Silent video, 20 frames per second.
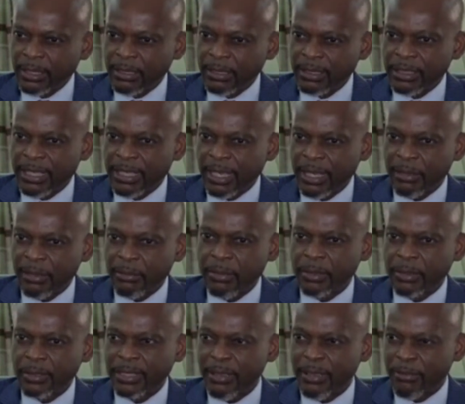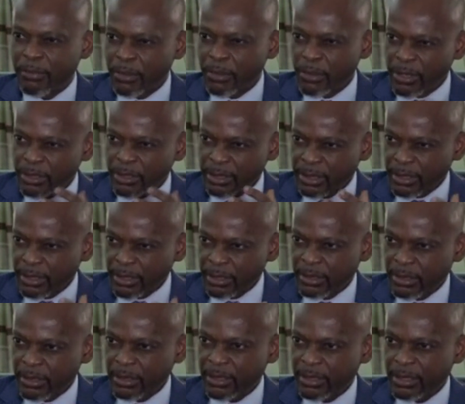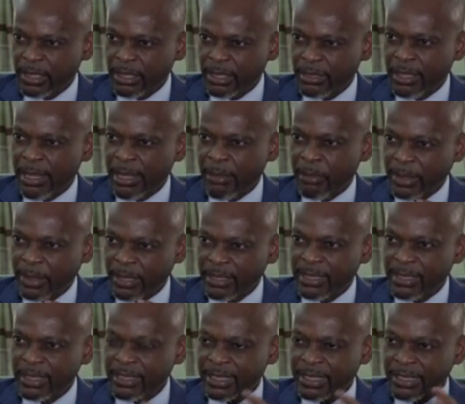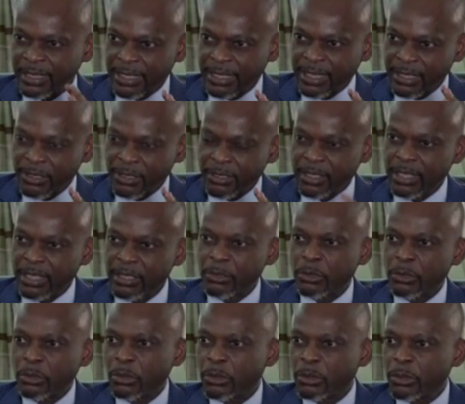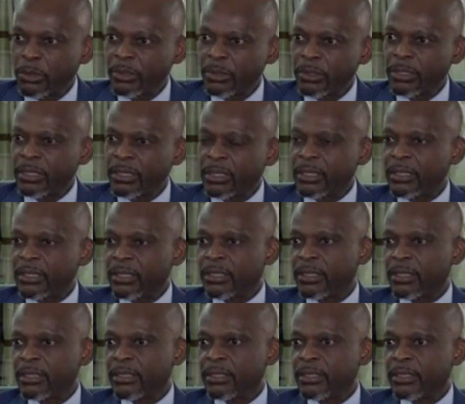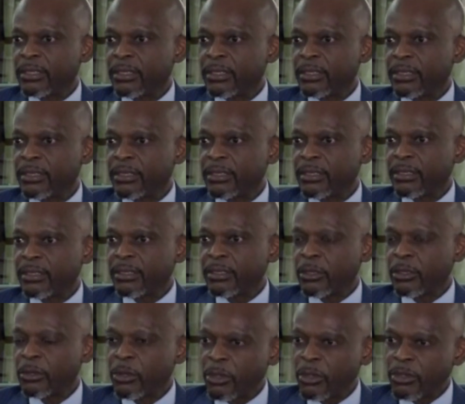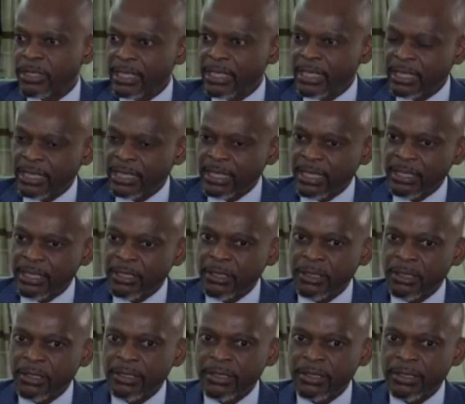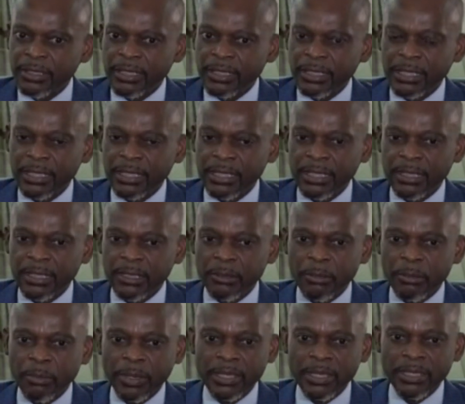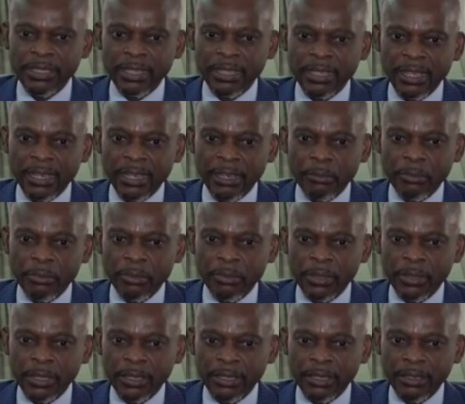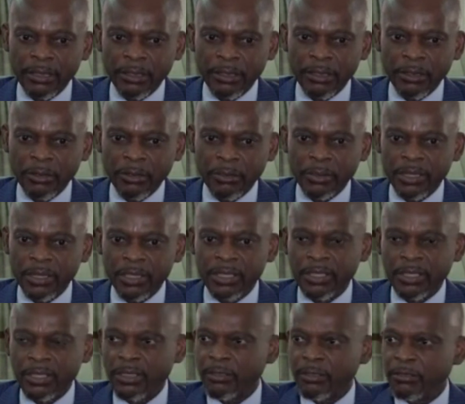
en termes d'influence et de la présence internationale du Togo euh, dans le concert des nations. Et le président de la République, euh, le président